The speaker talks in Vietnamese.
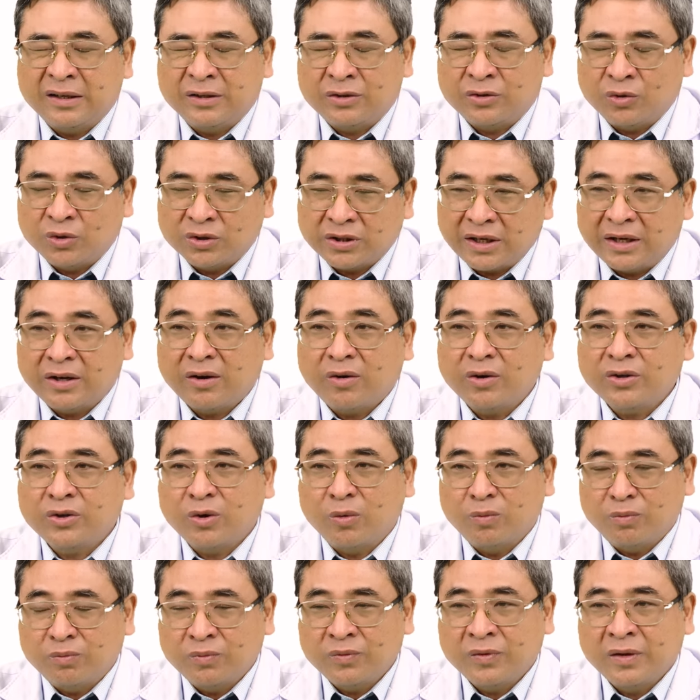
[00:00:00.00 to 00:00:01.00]
tôi sẽ nói
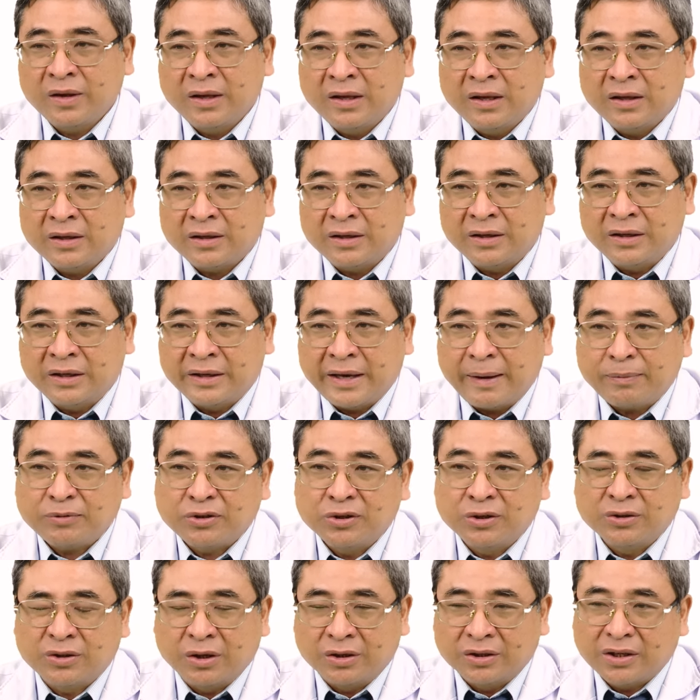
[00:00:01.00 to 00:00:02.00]
chung thì ghép
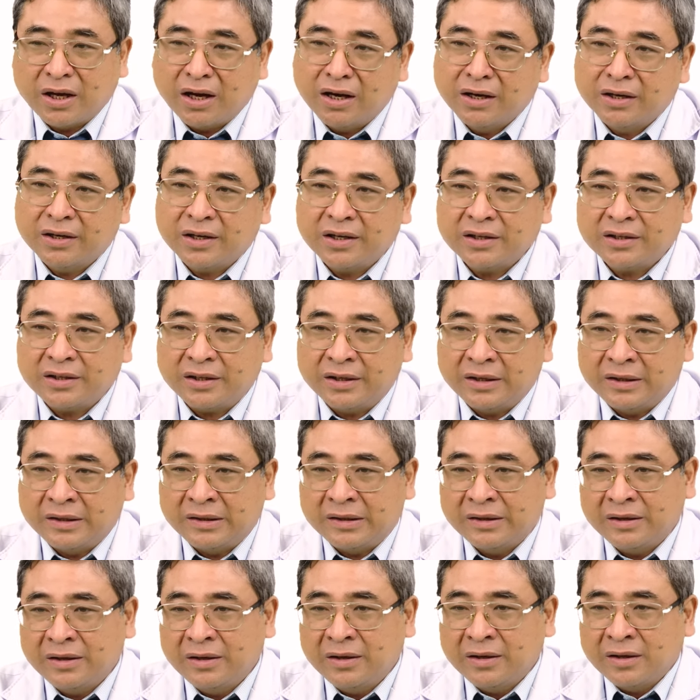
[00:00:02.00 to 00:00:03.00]
xương tự thân á,
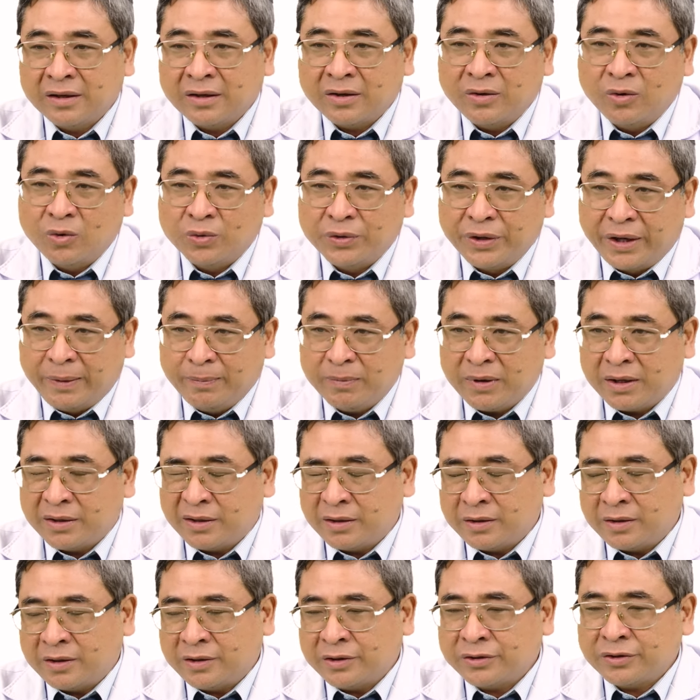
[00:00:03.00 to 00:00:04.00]
thì ưu điểm là
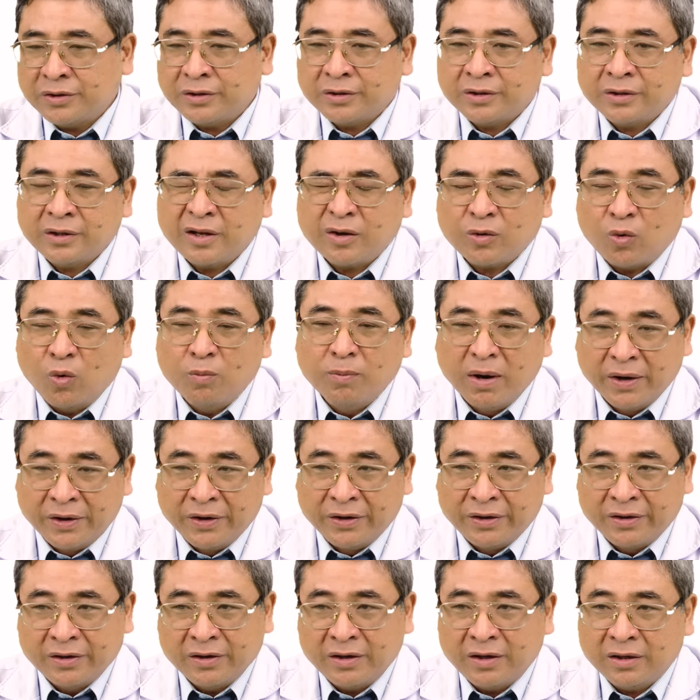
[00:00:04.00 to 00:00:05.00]
nó của
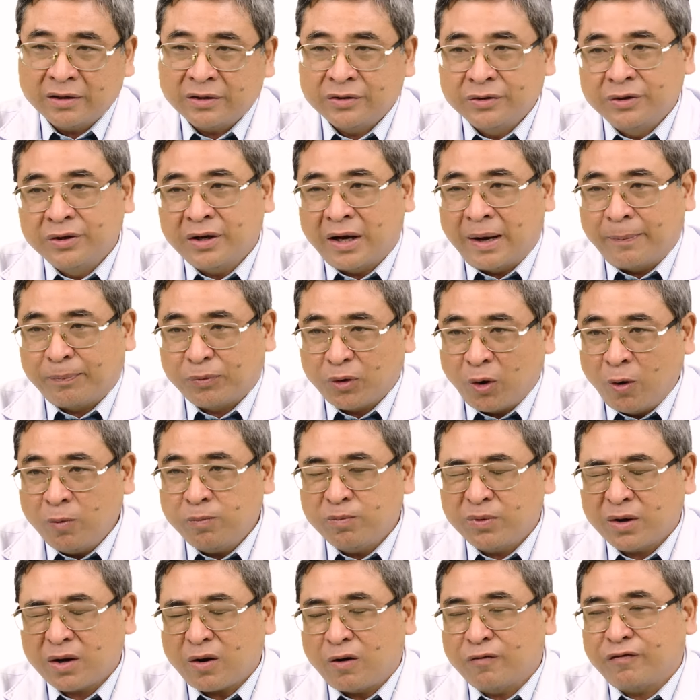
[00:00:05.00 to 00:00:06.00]
mình, nó tương hợp tốt,
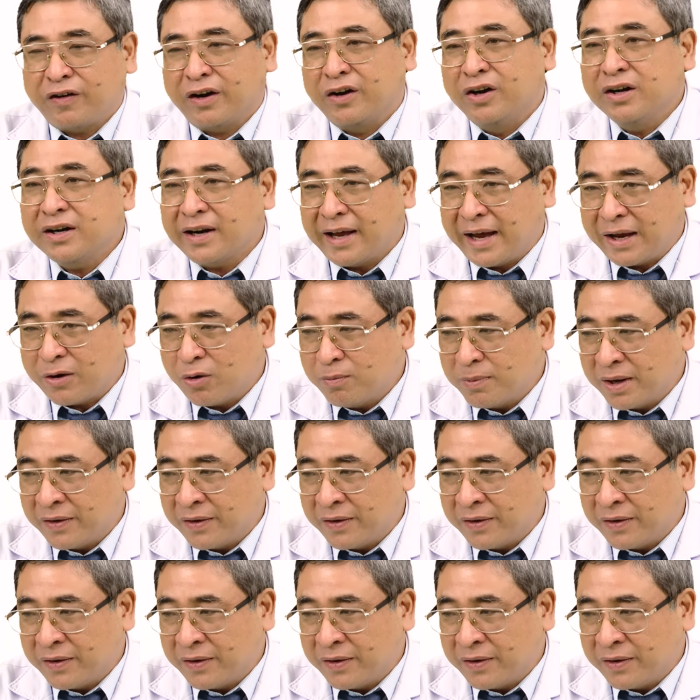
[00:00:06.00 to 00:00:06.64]
nó không phản ứng lại của